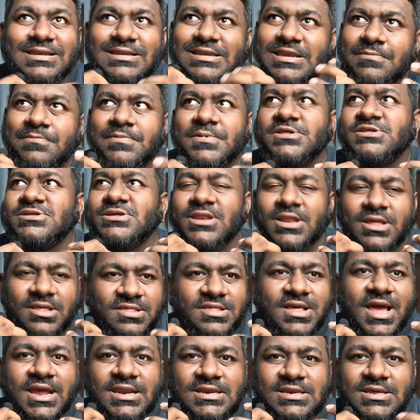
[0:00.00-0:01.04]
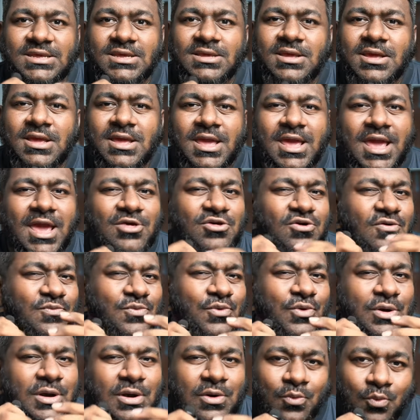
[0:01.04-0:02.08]
ডিপ্রেশন এংজাইটি এইসব
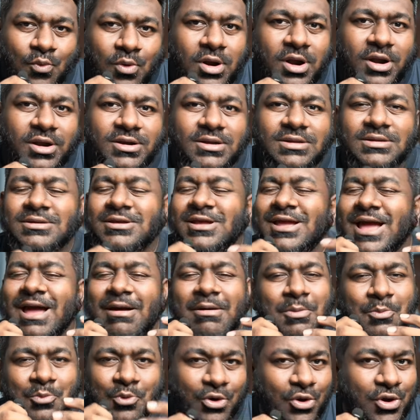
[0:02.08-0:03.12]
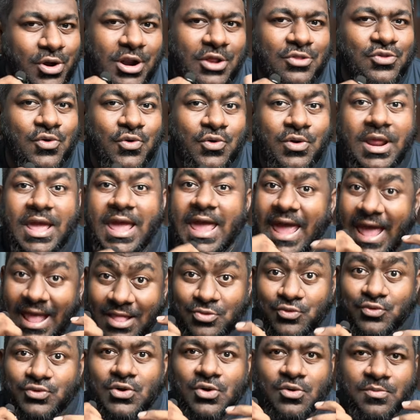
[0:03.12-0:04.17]
ধরনের ওয়ার্ড আমার মনে হয় না তখন
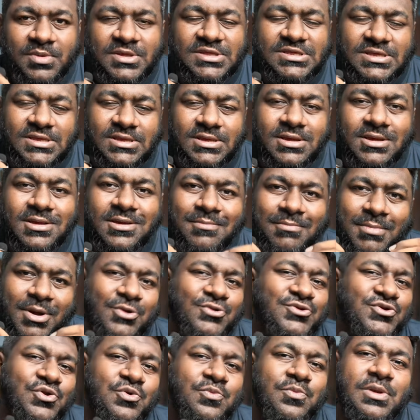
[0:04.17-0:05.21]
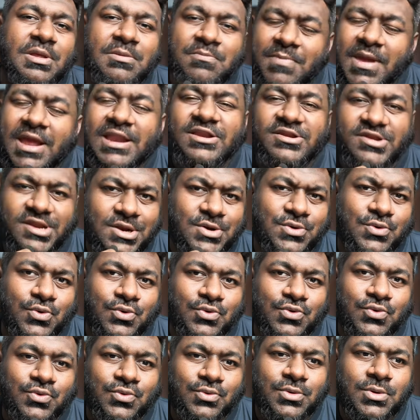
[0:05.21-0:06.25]
এতটাও বেশি মানুষের উপর ইম্প্যাক্ট ক্রিয়েট
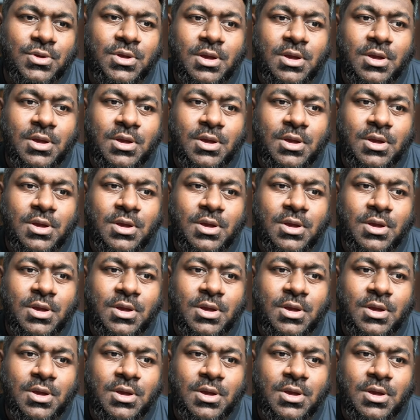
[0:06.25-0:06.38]
করতো